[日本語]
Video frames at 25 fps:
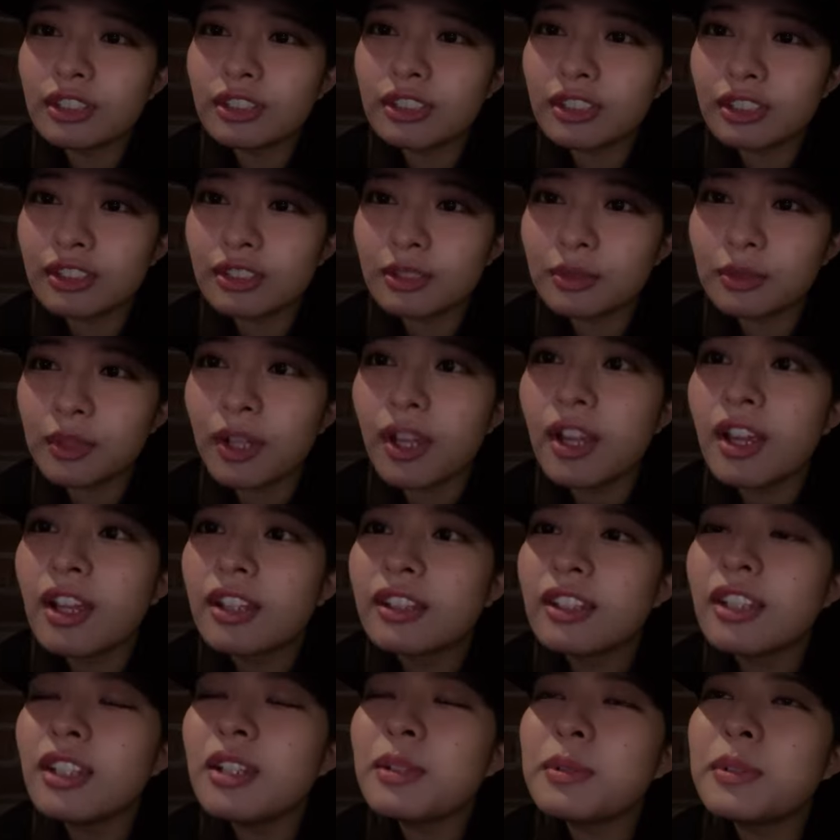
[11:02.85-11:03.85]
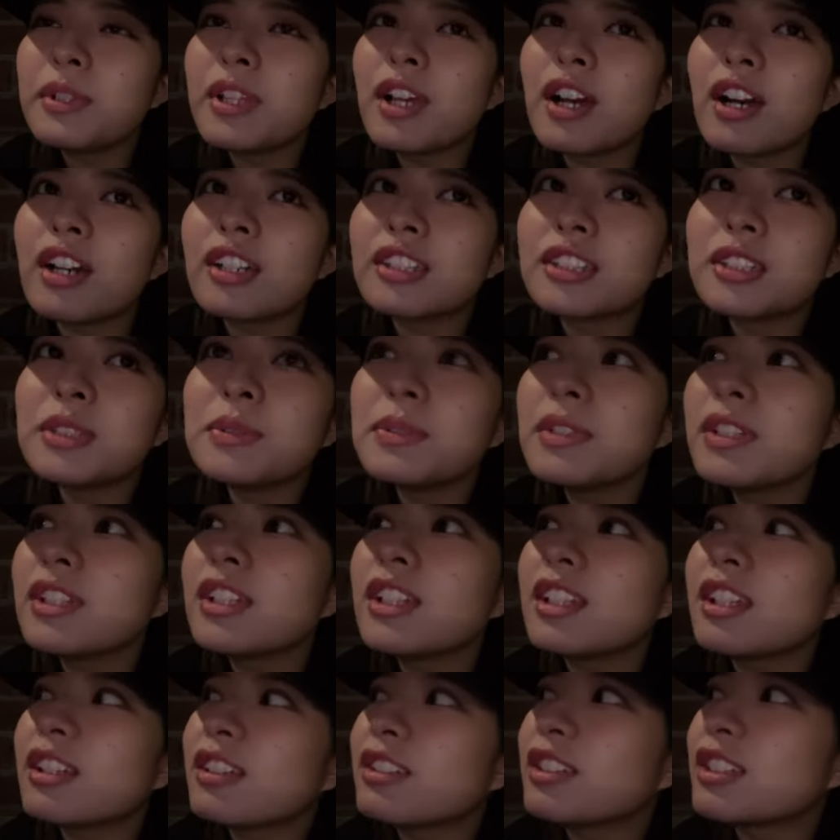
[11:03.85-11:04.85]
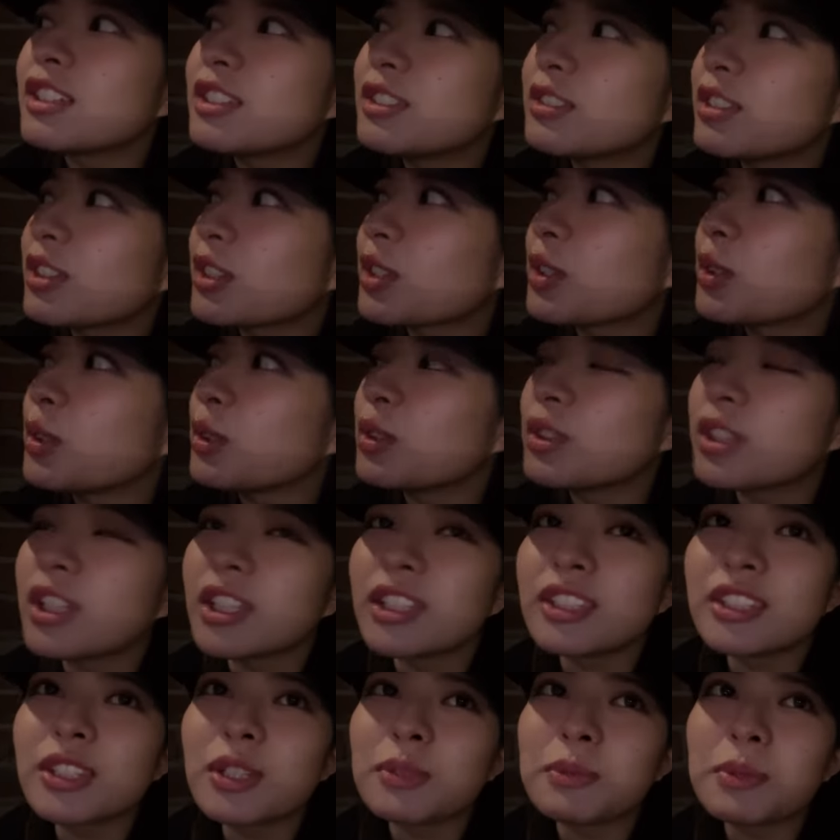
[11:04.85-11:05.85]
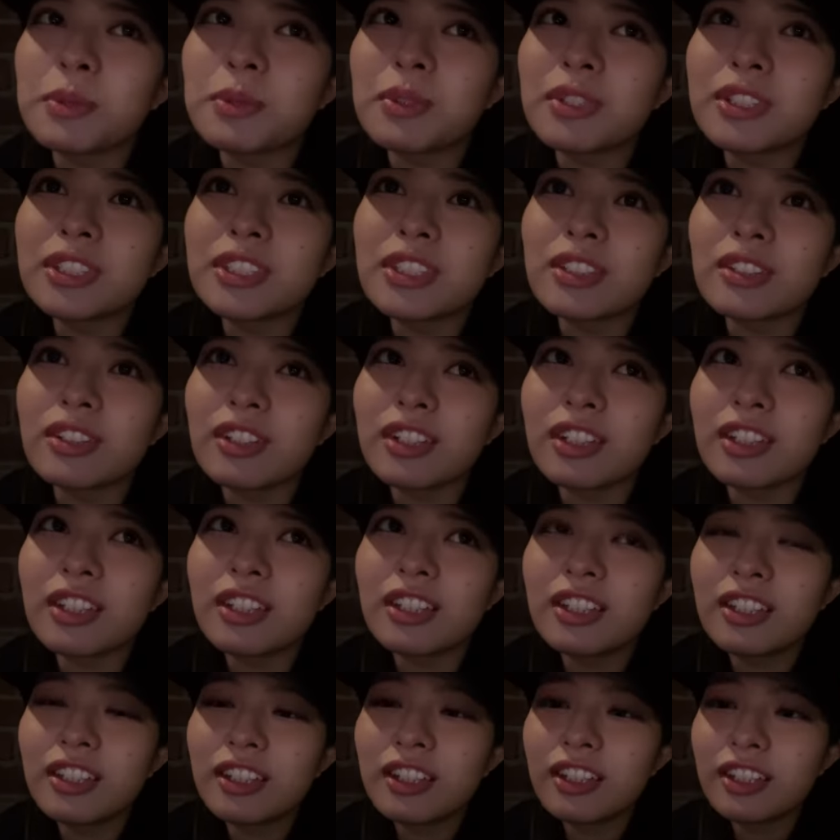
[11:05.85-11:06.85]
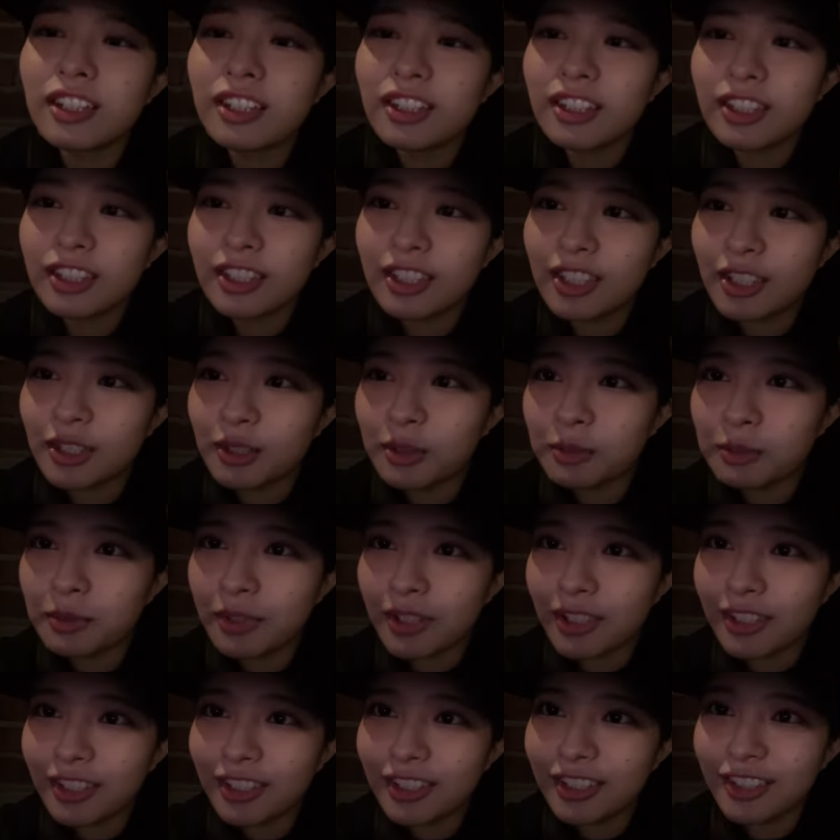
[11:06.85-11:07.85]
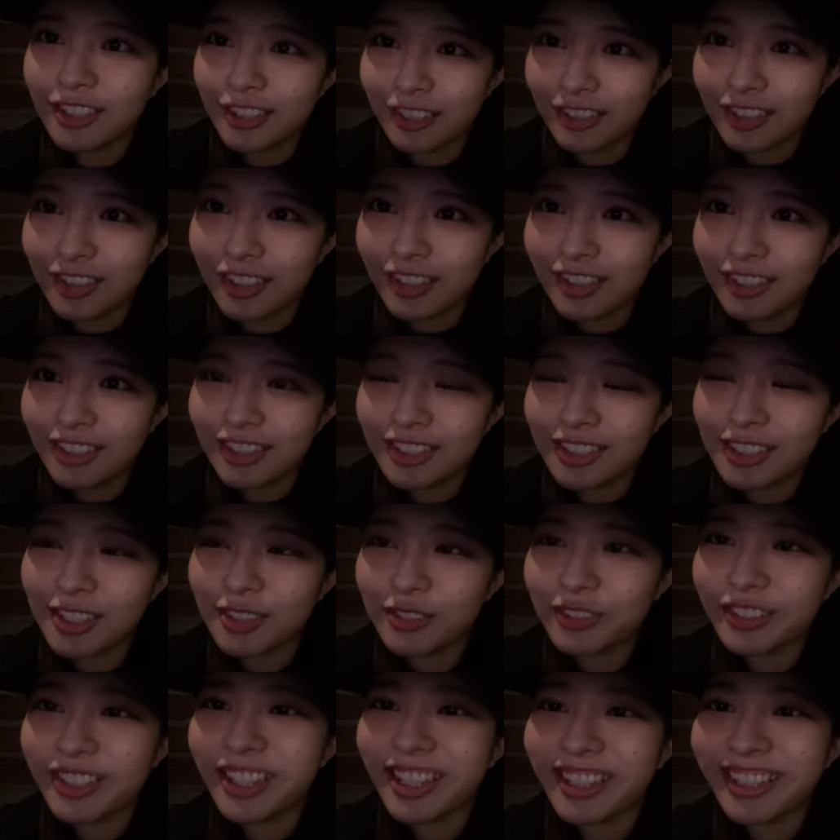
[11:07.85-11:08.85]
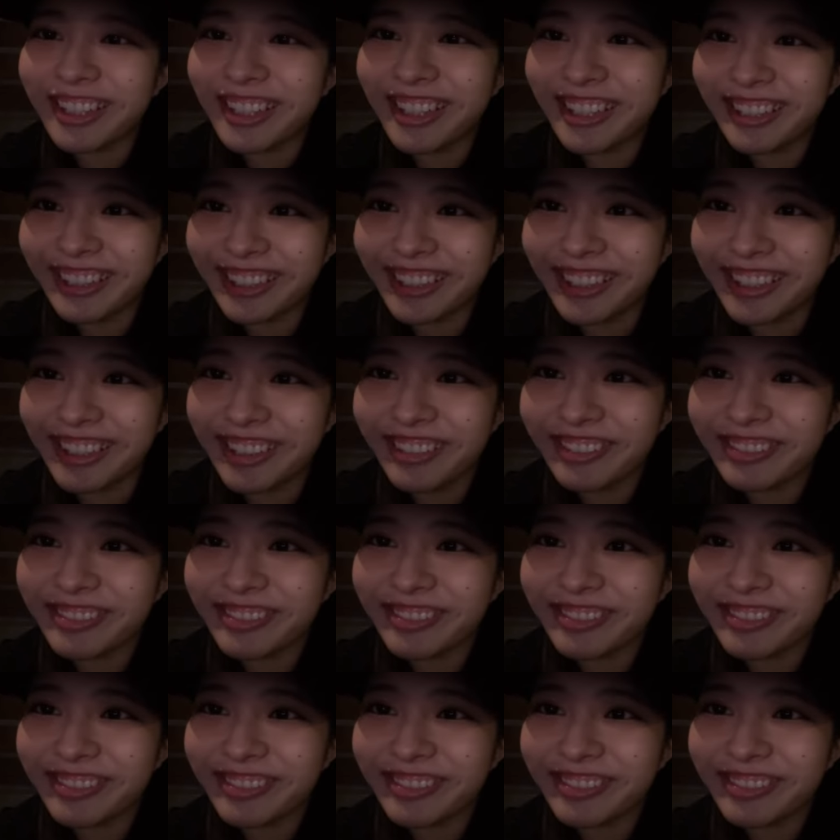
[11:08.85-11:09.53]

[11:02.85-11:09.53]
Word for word: さんじゃテレビで初めて私は仰天さんを見ました。家の周り以外でしかも他県で